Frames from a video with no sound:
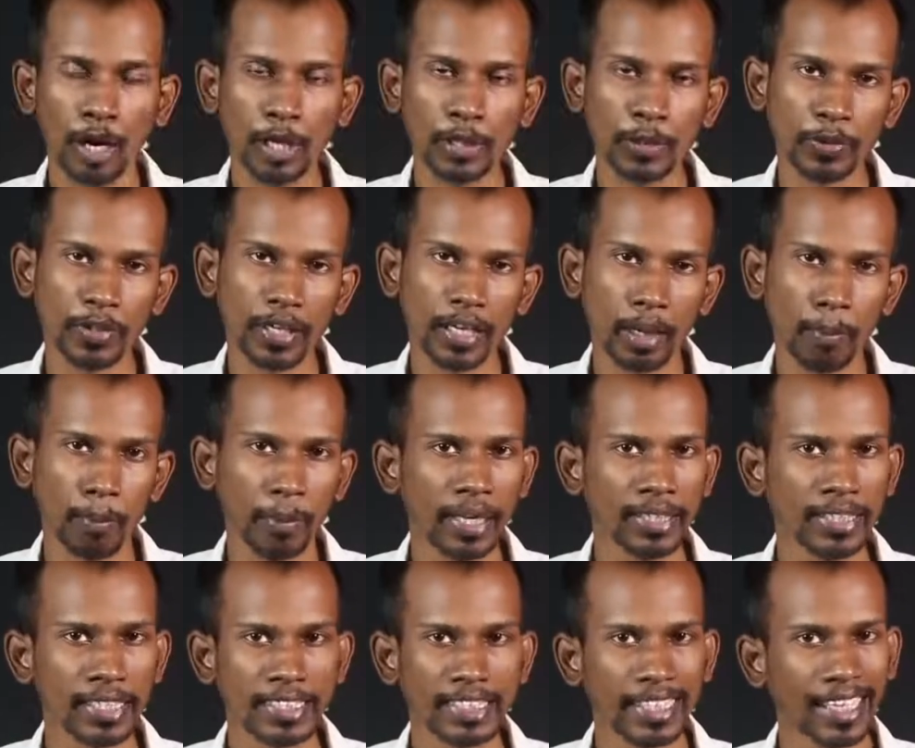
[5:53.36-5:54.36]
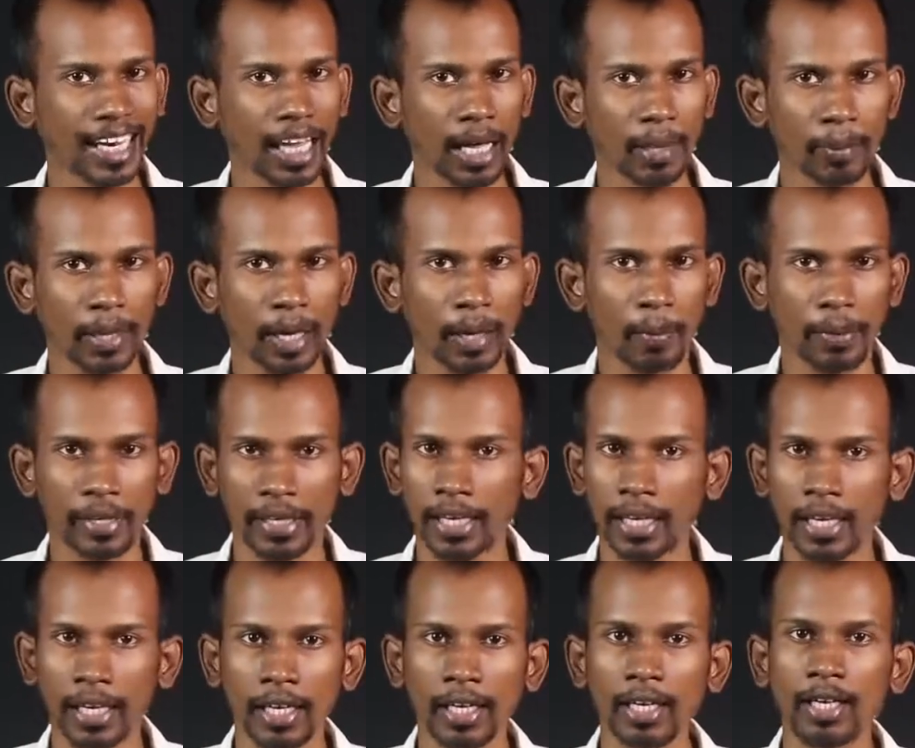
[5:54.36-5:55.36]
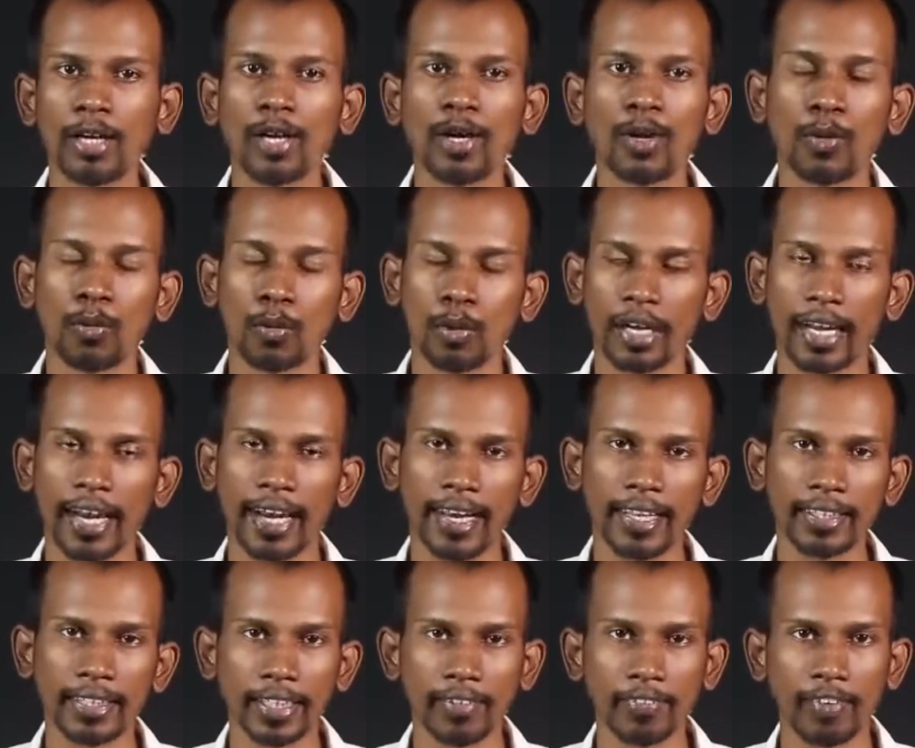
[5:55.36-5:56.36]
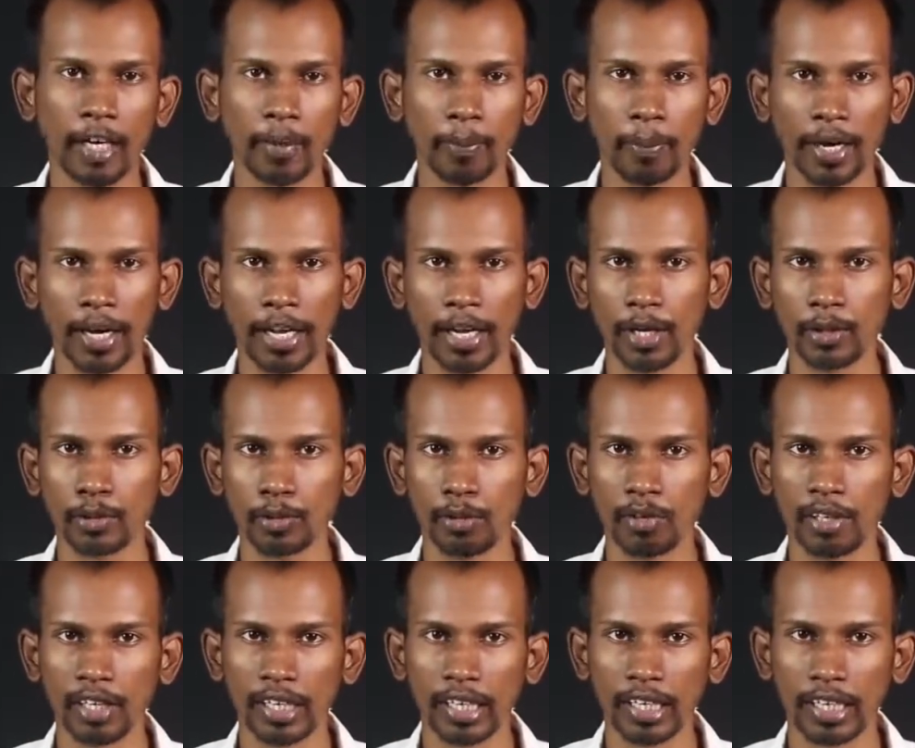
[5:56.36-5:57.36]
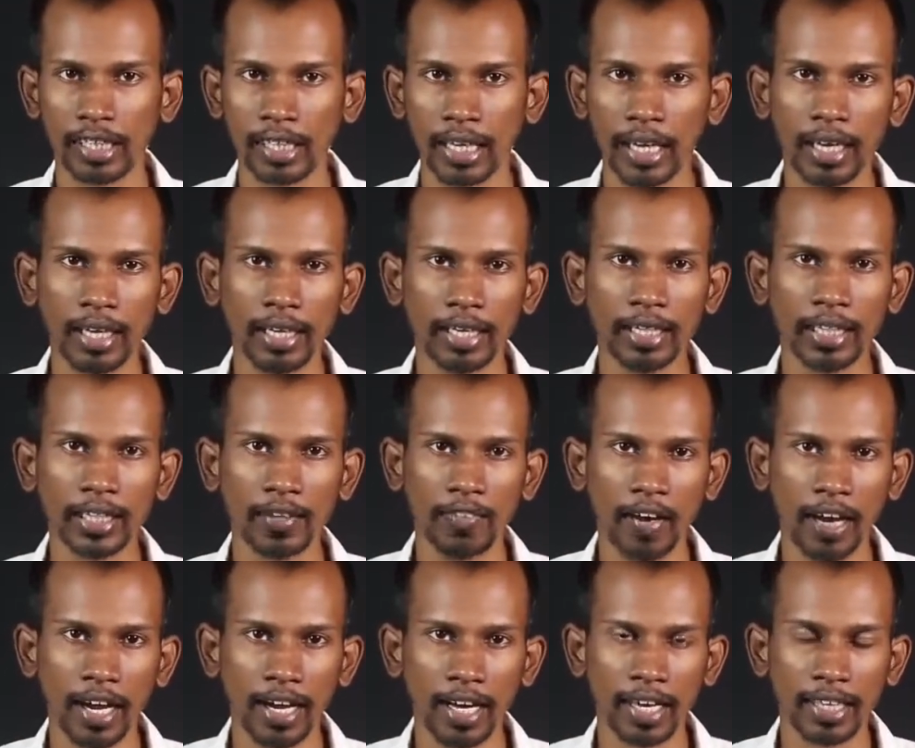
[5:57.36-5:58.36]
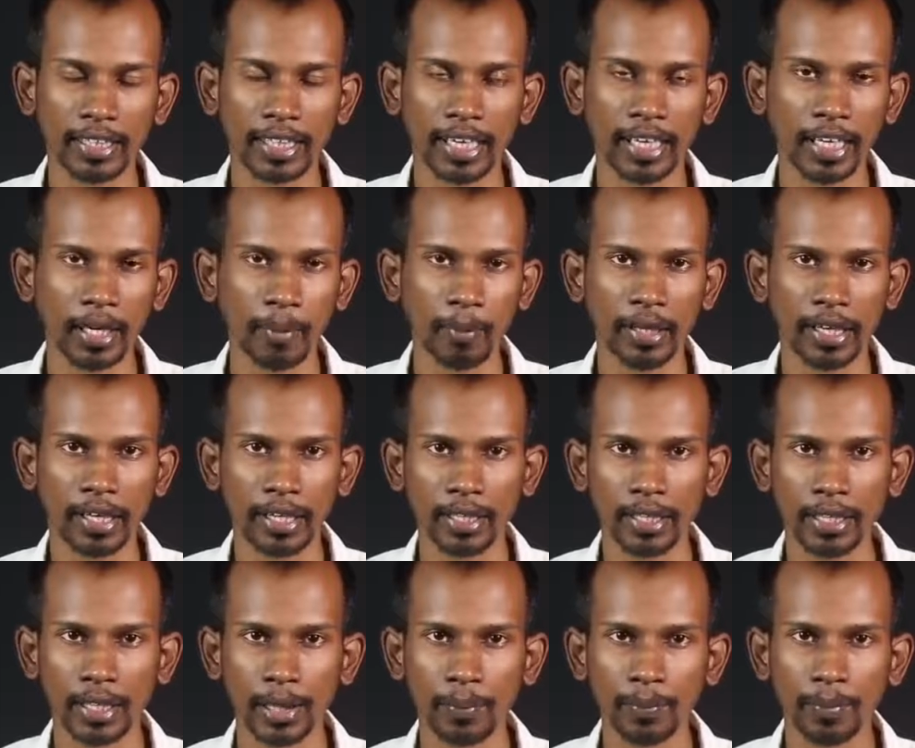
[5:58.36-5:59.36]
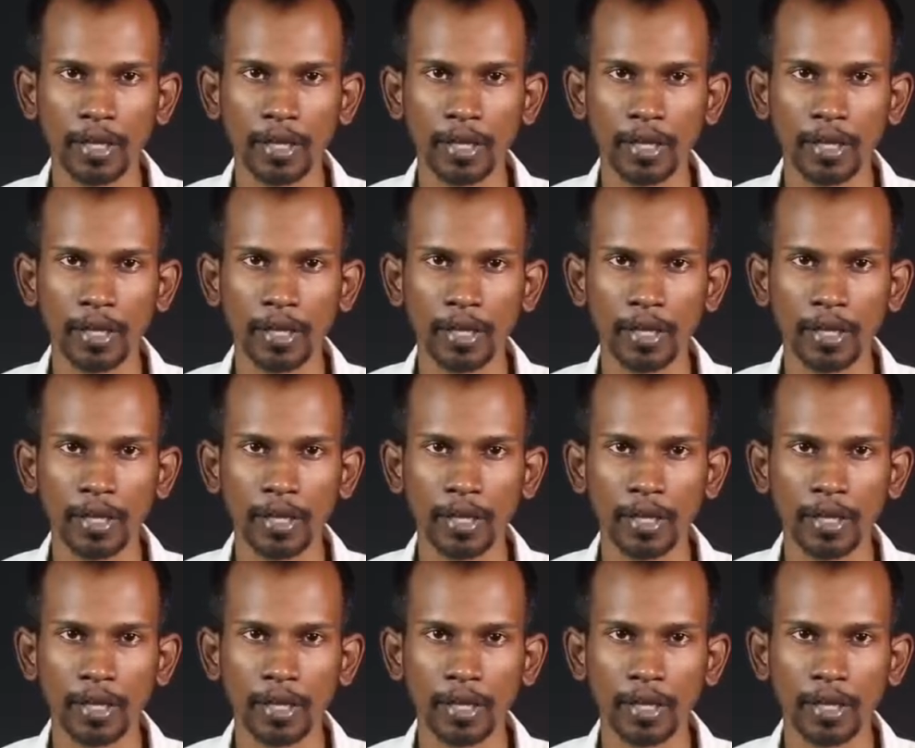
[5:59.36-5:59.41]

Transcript: ஓலைச்சுவடியை நம்மளே செஞ்சுக்கலாமே அப்படிங்கிற ஒரு எண்ணத்தின் வெளிப்பாடாக தோன்றினது தான் இந்த வார எழுத்தாணி அப்படிங்கிறது